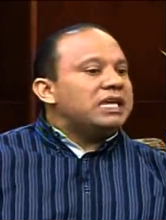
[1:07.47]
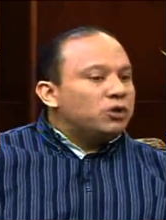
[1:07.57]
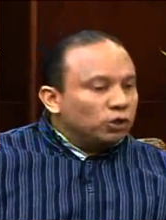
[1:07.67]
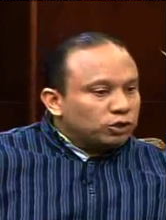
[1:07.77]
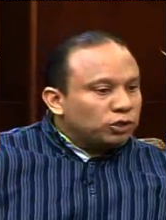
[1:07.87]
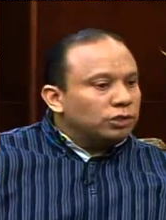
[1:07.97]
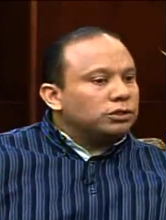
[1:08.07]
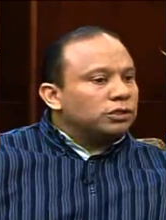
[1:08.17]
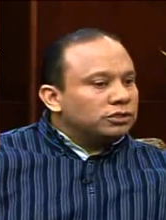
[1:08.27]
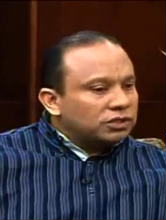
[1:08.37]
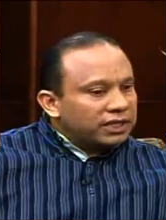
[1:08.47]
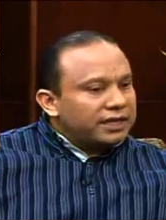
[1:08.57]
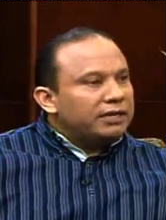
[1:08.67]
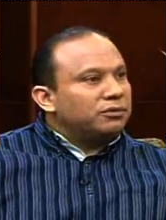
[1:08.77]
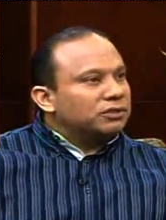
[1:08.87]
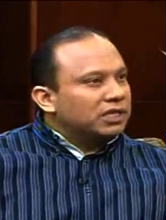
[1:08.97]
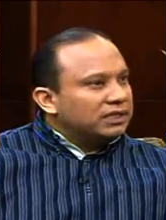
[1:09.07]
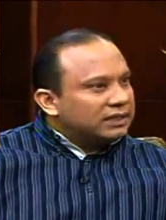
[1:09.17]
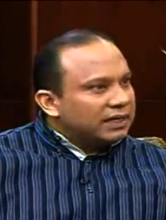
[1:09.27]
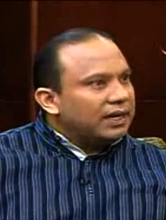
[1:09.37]
y nosotros tenemos
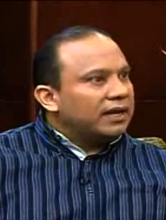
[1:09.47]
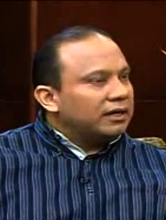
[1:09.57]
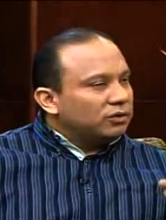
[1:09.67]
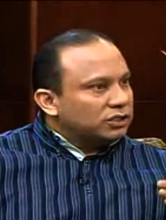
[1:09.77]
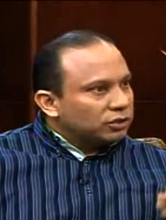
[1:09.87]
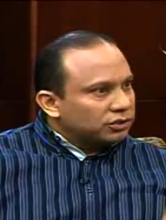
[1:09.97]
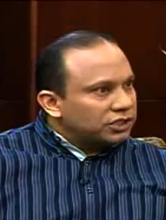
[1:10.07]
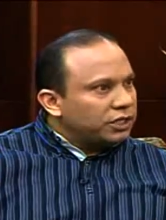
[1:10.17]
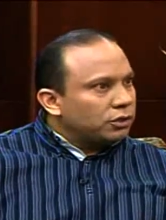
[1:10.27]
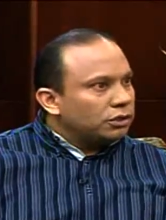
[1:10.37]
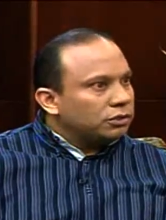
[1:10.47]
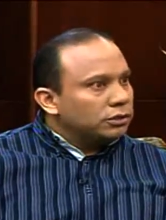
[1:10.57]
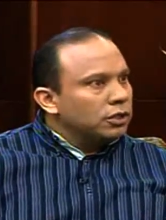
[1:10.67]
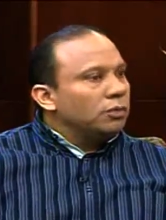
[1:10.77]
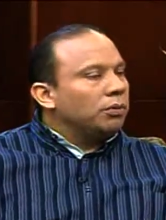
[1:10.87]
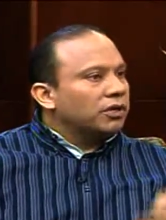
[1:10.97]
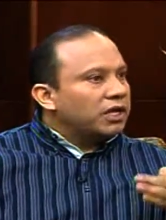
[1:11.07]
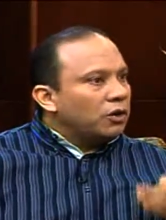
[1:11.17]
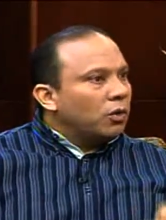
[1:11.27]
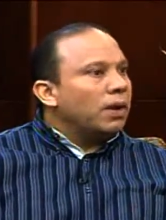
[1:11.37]
que entrenar a nuestros hijos
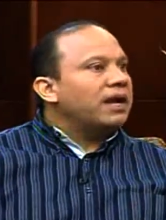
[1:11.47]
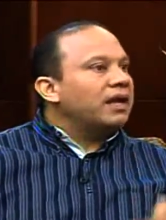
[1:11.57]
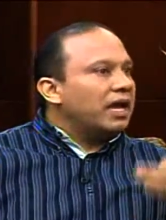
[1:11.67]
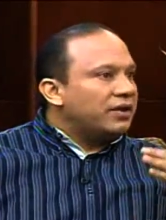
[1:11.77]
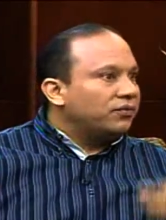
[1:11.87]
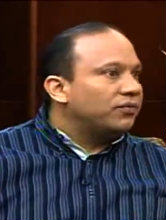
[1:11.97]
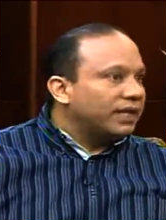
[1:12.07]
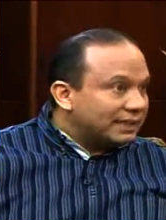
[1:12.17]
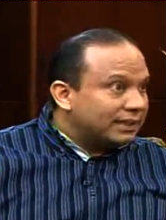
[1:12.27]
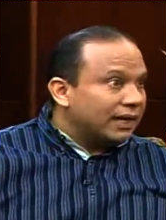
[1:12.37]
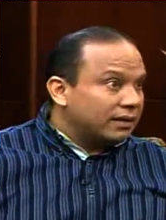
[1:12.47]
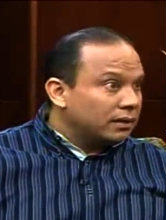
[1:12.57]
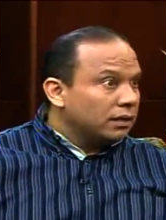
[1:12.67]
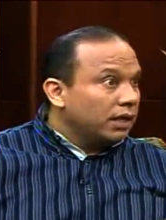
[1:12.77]
porque lo van a enfrentar.